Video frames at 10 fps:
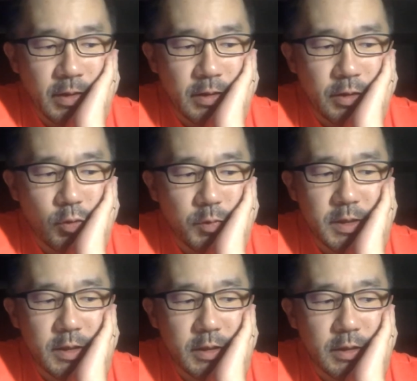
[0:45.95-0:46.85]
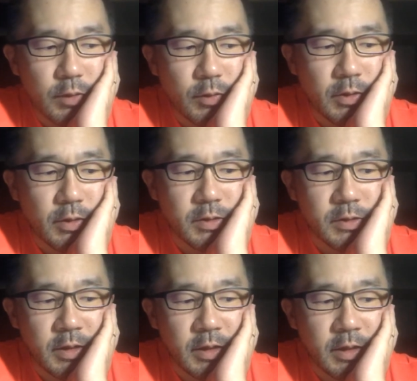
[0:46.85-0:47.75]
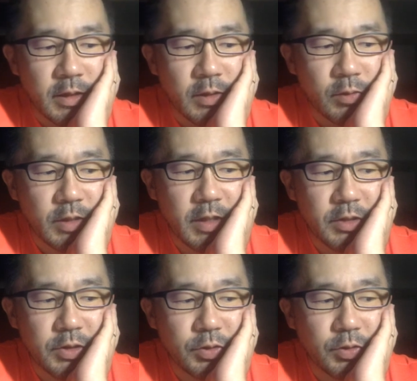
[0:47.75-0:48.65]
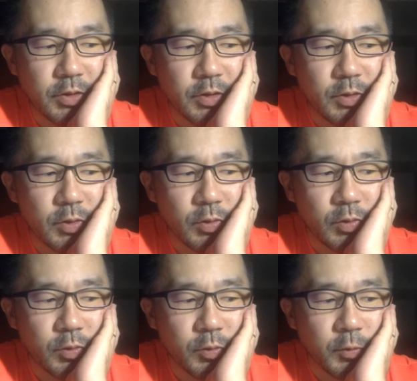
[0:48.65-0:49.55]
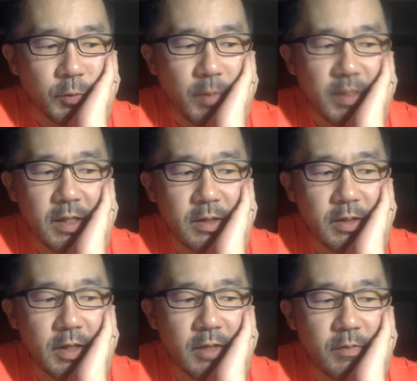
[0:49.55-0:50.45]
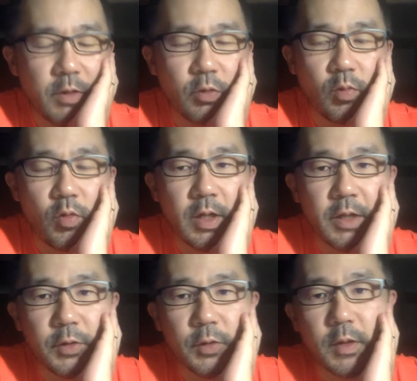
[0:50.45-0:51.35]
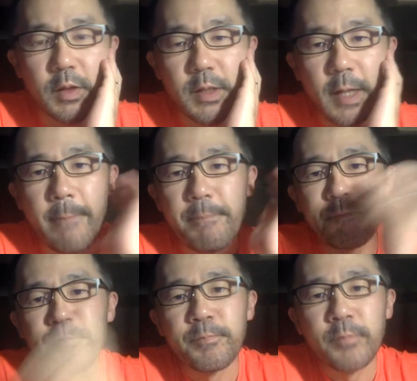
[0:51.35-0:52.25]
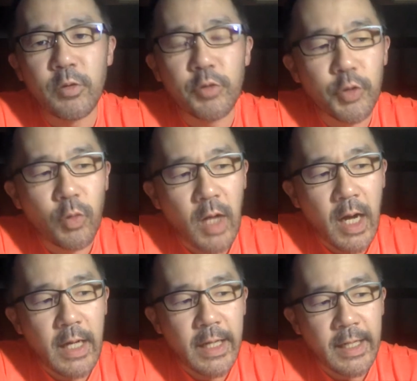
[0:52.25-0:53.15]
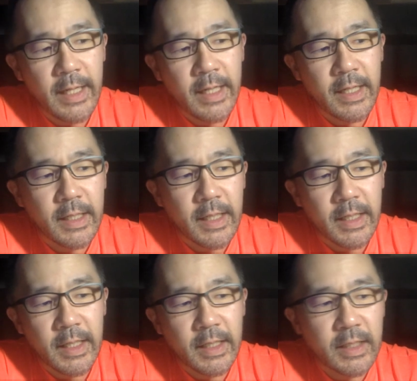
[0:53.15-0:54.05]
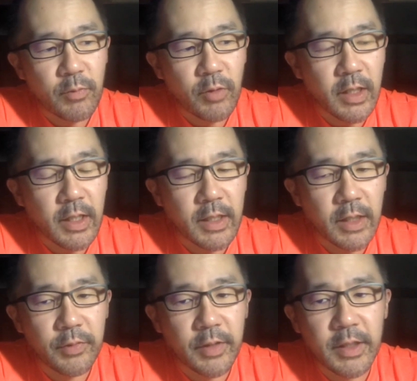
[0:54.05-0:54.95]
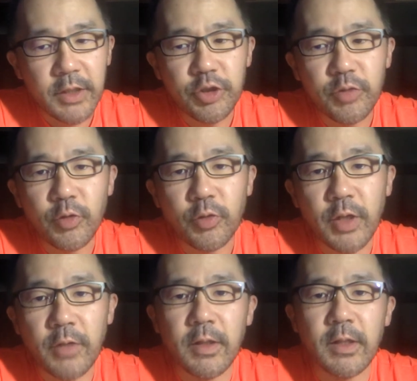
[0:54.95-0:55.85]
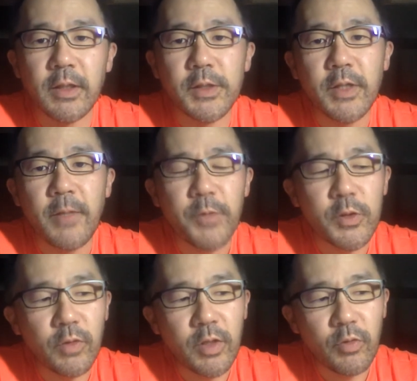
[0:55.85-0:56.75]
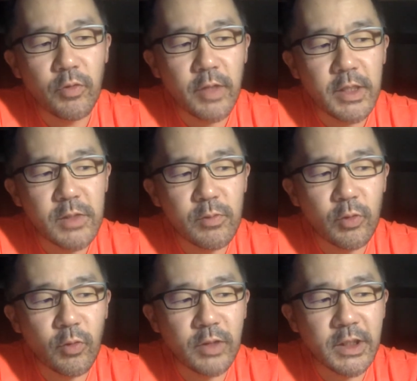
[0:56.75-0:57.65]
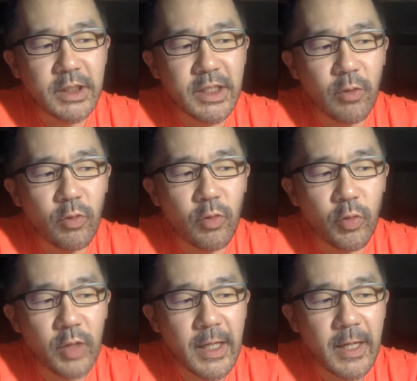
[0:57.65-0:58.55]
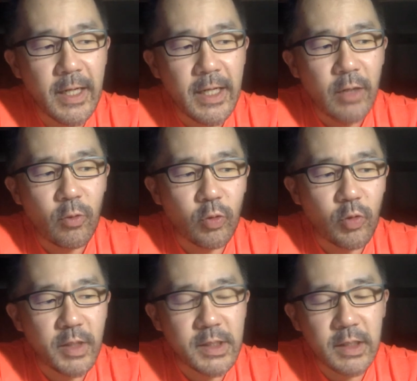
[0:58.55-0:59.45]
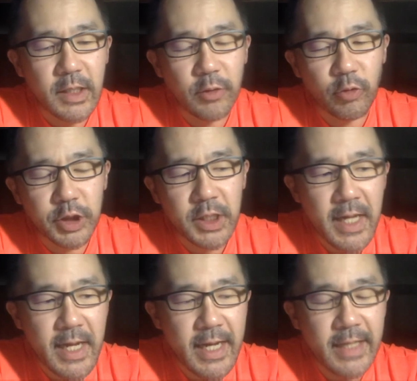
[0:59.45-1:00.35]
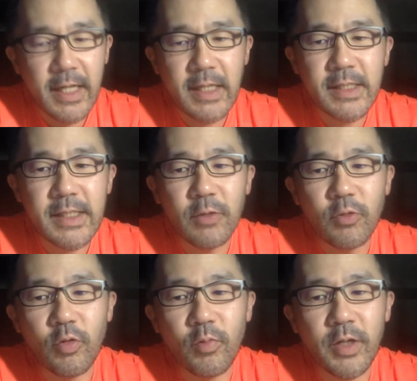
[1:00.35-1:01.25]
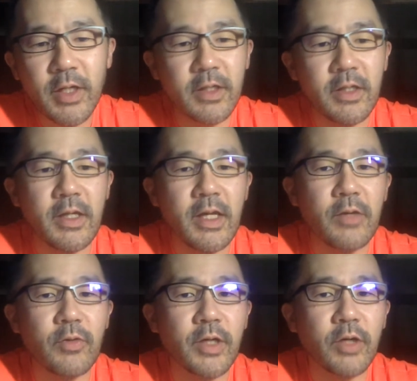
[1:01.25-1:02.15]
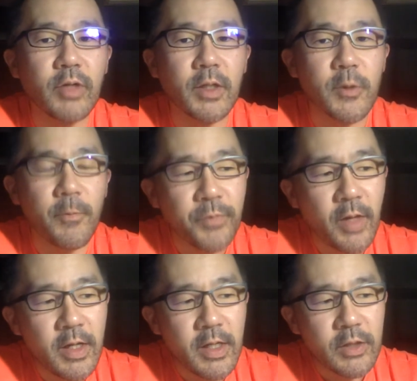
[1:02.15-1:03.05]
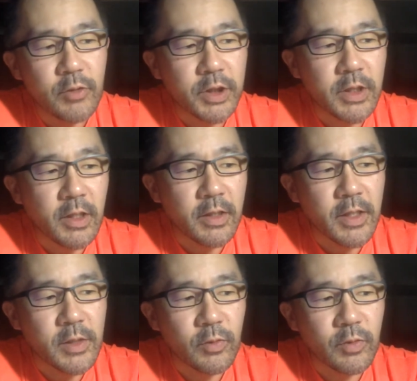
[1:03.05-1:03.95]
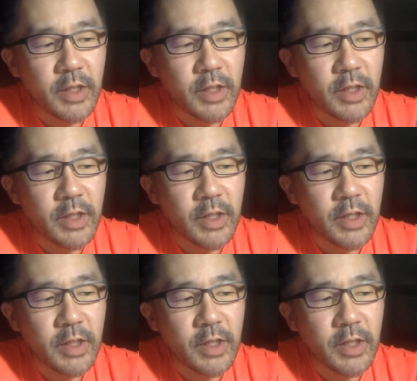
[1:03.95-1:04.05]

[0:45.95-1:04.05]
で、今日お店に入った時にですね、えっ、ー、と、店主っていう、その、まあ、三代目と思われる人ですね、の人が、えー、出迎えてくれて、注文を取ってくれたんですよね。そこで僕はいつもと同じ日本語で言葉遣いとして、えー、天ざる大盛りっていうふうに言ったんですよ。そしたらね、その